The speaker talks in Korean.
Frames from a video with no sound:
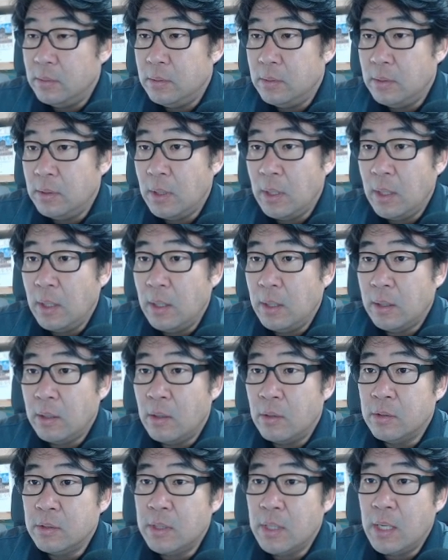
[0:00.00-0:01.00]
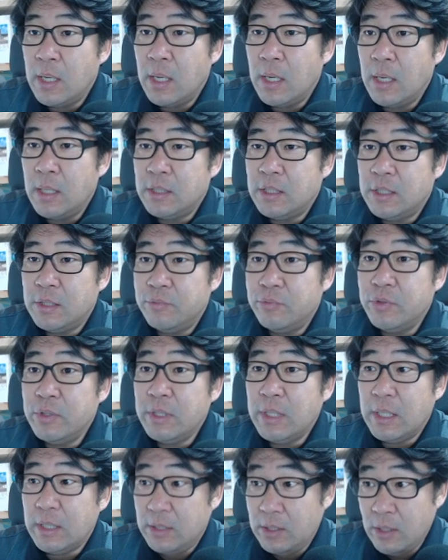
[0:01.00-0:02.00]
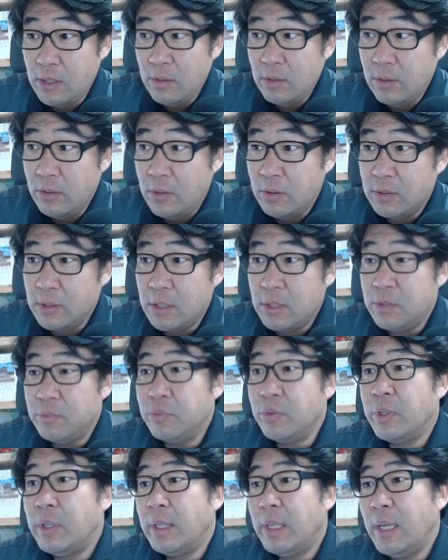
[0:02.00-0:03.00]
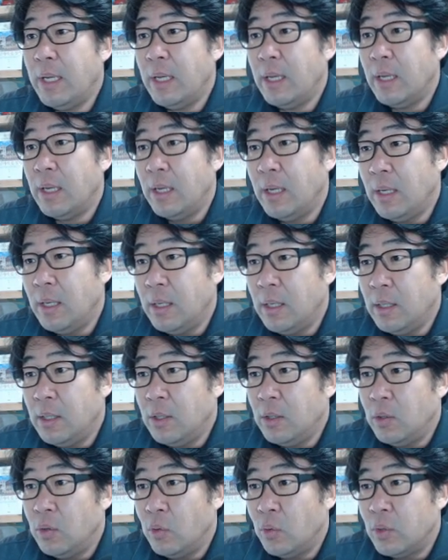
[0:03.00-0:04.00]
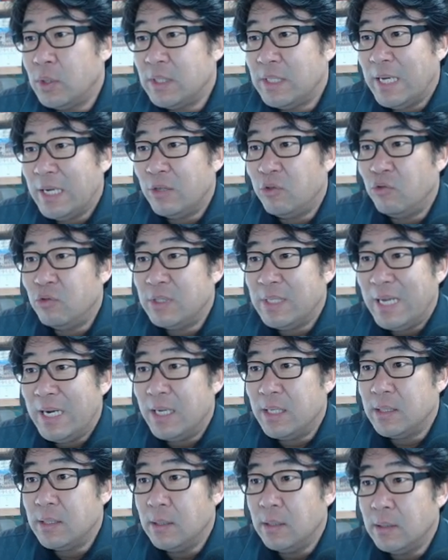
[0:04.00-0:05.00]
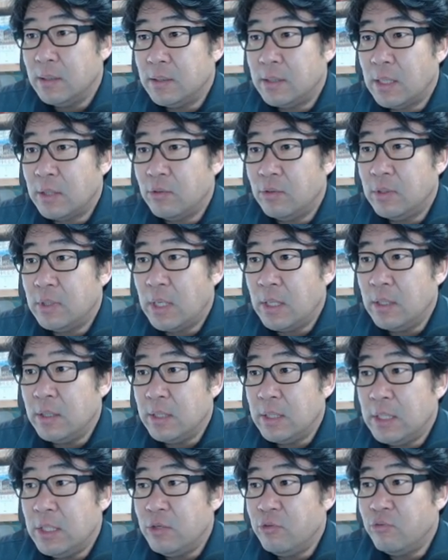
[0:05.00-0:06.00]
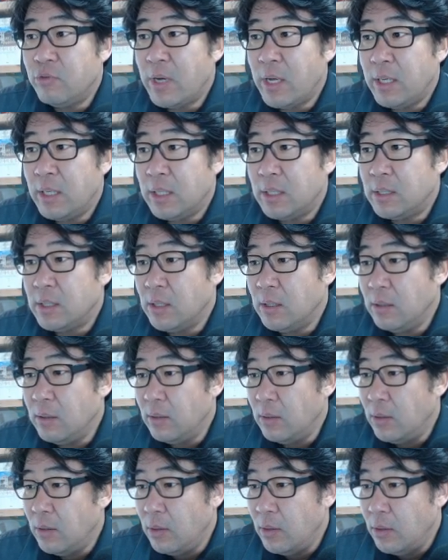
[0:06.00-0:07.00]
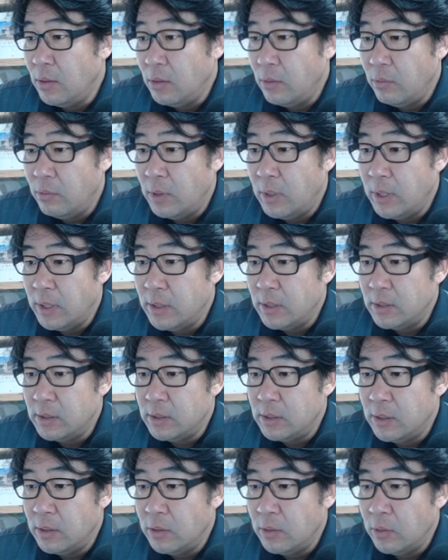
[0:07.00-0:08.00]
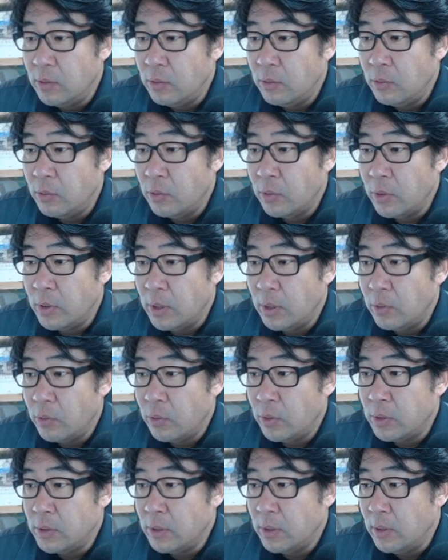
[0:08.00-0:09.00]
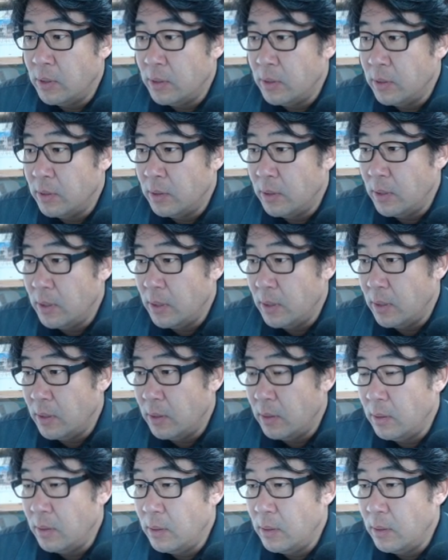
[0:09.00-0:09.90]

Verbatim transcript: 이게 경사 지붕이겠죠? 경사 지붕인데 요거를 싹둑 잘랐어요. 싹둑 자른 이유가 있겠죠? 원래는 이제 요렇게 생겨야 되는데